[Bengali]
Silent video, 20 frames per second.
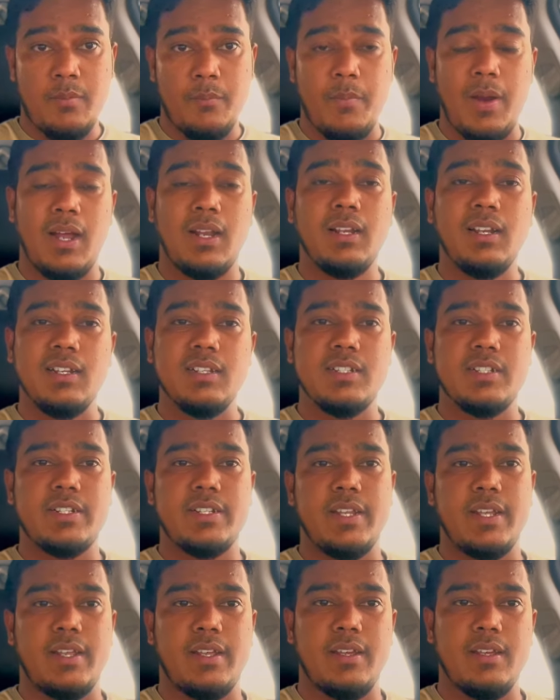বাংলাদেশ
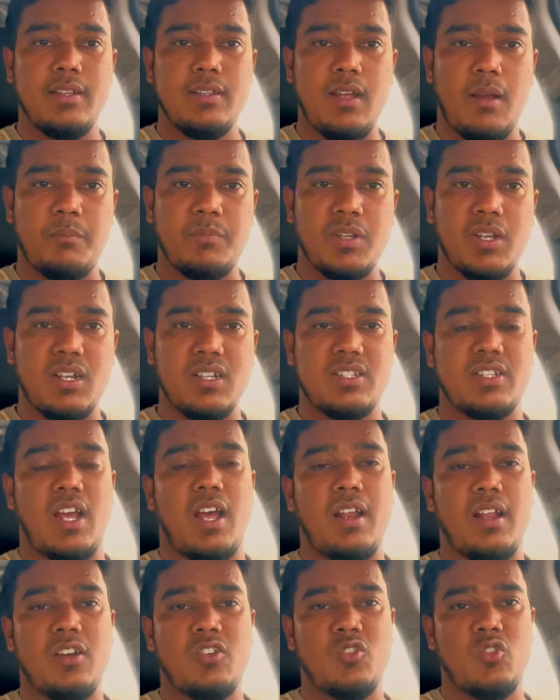থেকে আপনারা
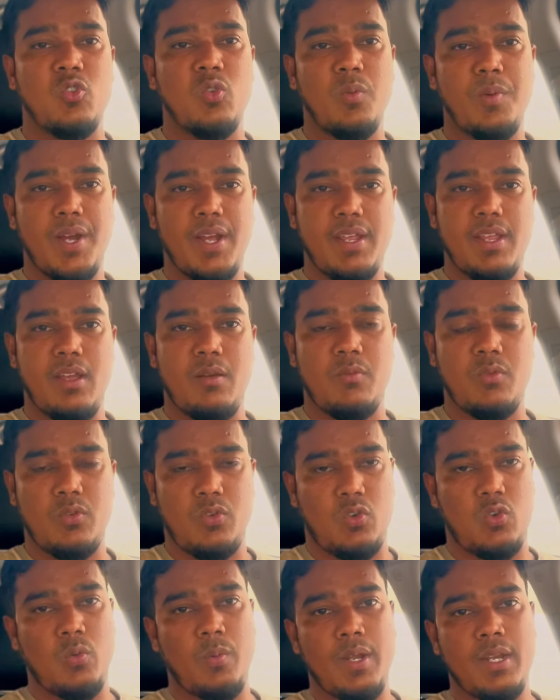যারা দুবাই এবং
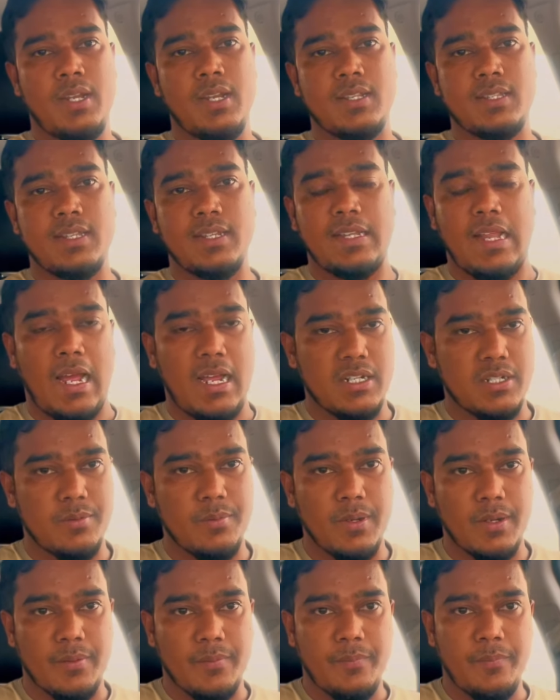দুবাই ট্যাক্সিতে
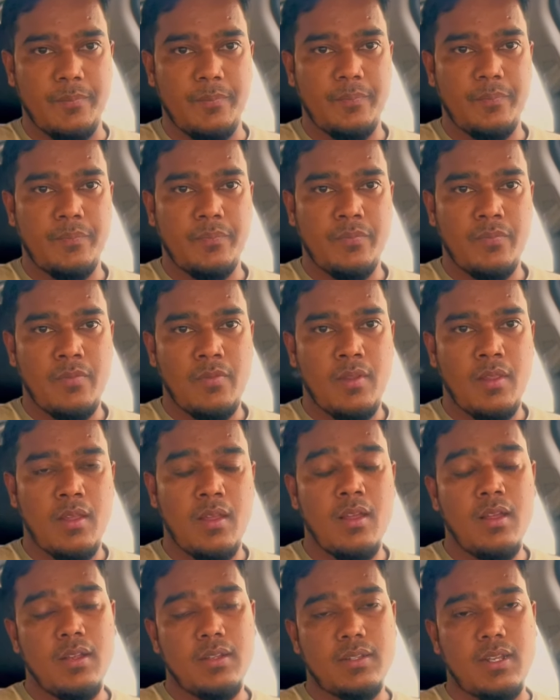আসবেন
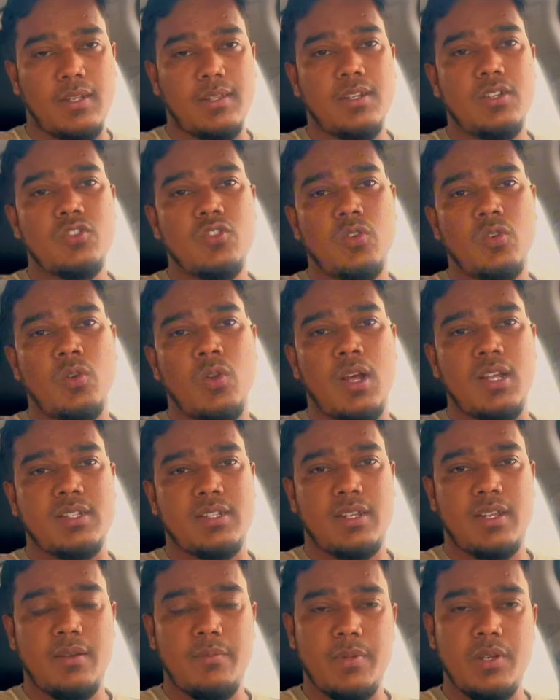তাদের জন্য
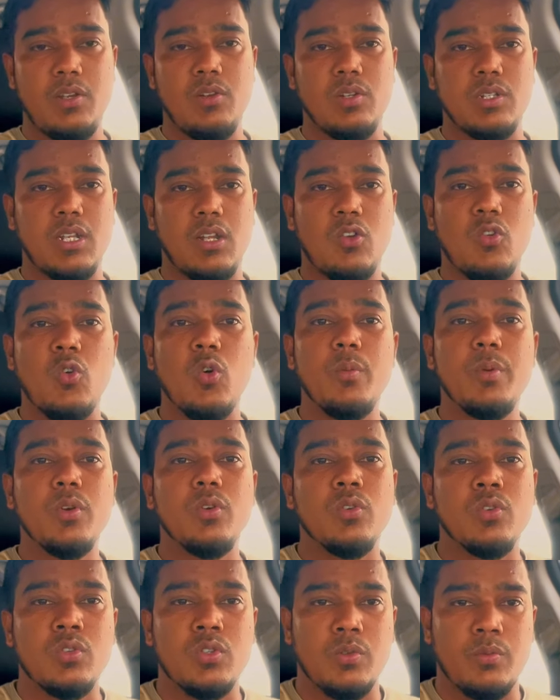আজকের ভিডিওটা খুবই
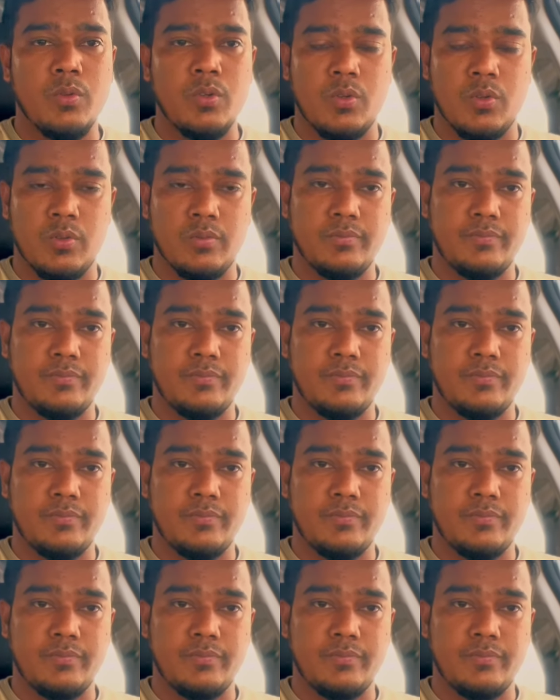গুরুত্বপূর্ণ